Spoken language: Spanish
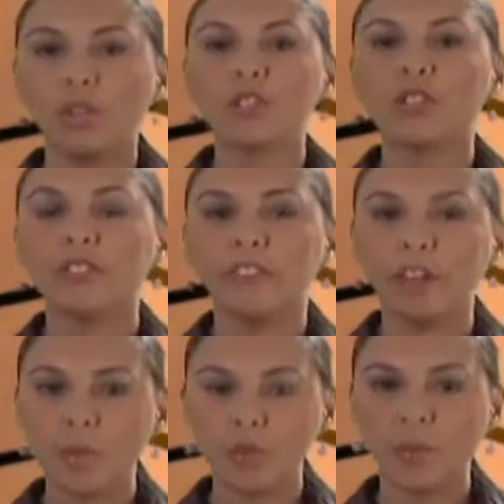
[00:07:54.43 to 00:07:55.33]
Nuestros
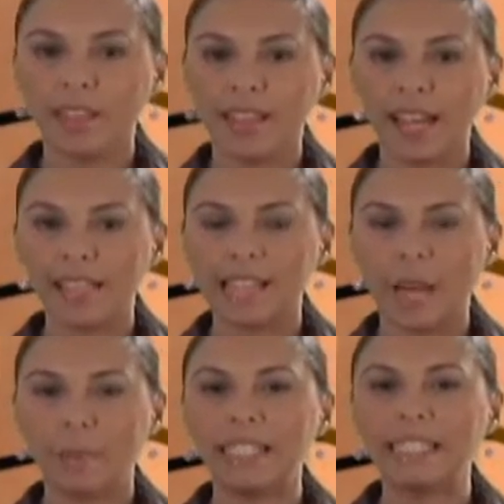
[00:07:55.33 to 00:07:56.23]
enfermos mentales
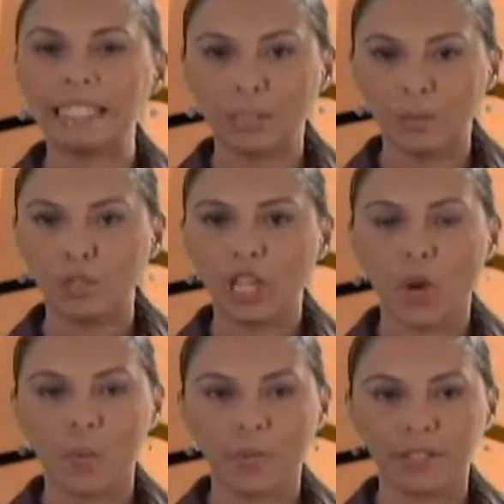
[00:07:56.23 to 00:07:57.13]
ameritan de mucha
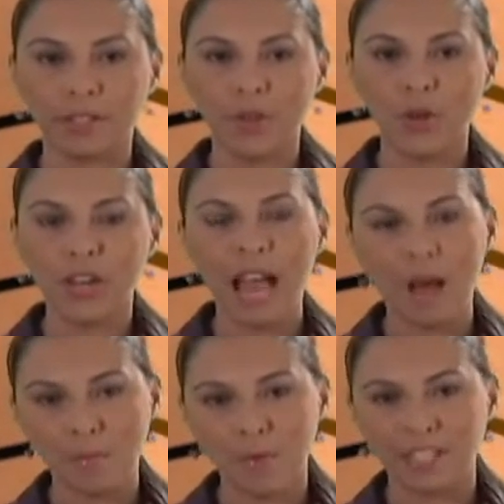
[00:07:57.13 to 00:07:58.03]
comprensión,
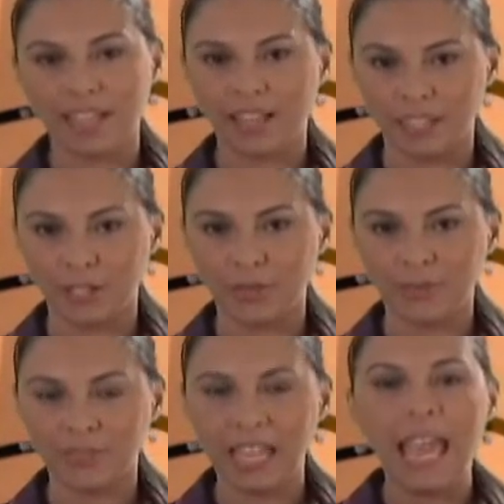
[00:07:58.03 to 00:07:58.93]
amor y cariño.
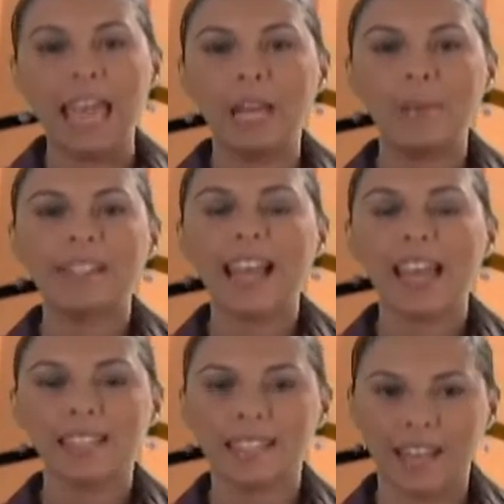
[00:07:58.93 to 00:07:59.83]
El mensaje